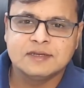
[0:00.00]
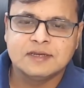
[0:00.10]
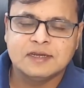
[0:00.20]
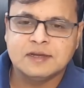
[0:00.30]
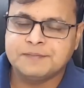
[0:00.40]

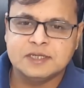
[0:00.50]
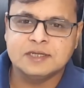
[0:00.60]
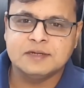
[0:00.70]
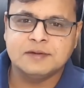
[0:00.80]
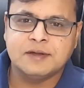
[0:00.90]
ए, अपने
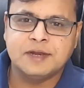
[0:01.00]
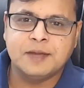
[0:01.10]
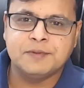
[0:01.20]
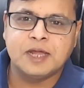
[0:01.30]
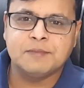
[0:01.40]
यानी
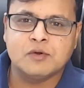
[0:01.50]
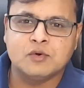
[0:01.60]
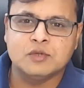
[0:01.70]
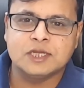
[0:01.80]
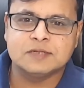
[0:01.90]
अपने आप को
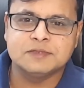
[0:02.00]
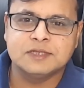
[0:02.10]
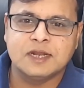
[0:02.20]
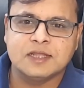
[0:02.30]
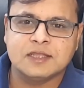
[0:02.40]
खुदा
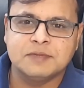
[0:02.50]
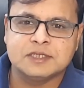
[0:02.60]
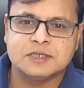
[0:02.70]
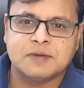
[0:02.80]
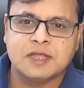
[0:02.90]
समझने लगते हैं
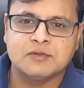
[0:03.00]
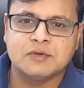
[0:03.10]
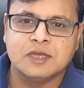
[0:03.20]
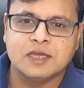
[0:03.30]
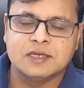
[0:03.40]
मेरे से बड़ा तो
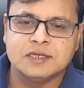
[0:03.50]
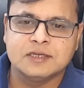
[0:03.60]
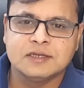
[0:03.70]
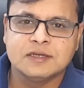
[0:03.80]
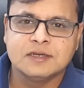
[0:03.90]
कोई है ही नहीं
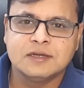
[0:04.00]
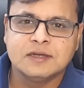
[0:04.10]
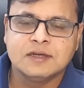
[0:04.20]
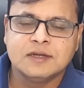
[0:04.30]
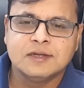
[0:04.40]

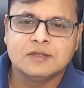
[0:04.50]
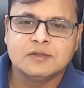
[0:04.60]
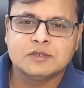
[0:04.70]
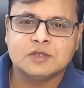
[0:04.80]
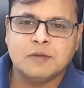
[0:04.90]

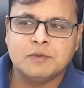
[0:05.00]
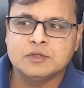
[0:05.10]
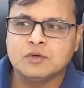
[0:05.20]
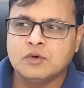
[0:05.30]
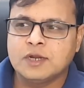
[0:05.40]
तो स्टॉप
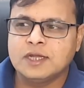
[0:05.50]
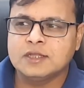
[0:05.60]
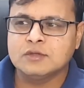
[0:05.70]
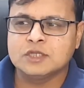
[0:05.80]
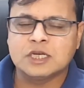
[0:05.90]
लॉस हो रहे
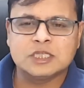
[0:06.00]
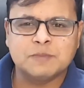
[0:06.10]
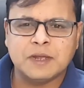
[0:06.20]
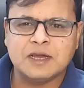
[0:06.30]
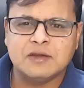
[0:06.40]
हैं तो
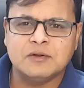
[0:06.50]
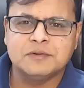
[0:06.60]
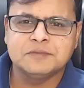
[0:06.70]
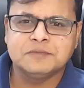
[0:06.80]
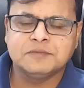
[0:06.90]
रिस्पेक्ट करो
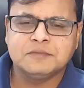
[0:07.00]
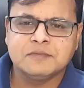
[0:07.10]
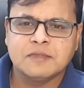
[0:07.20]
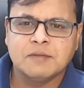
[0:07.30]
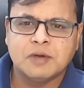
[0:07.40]

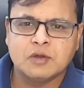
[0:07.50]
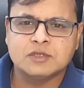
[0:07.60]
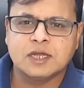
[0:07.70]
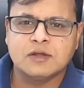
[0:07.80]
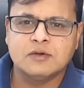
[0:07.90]

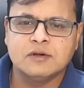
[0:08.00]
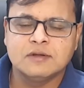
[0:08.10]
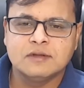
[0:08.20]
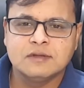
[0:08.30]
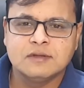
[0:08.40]
भरोसा रखो
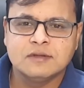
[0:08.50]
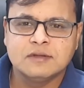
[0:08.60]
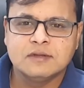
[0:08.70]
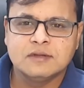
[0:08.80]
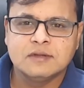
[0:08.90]

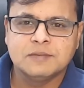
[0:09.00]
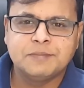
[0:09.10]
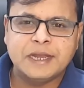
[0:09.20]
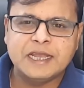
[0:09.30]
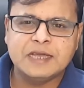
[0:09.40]

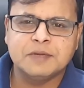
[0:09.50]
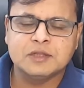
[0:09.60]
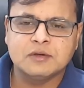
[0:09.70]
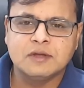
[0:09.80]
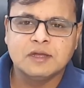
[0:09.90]
पैनिक
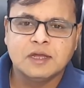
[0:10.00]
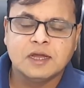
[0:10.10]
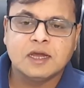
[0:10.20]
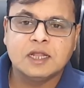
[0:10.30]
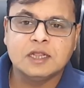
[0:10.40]
मत हो
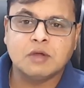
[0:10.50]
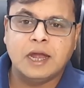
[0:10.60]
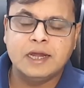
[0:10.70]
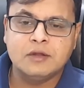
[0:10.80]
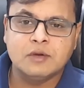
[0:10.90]
कल तो
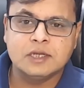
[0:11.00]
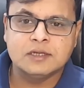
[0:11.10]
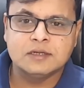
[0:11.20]
हाइट हो गई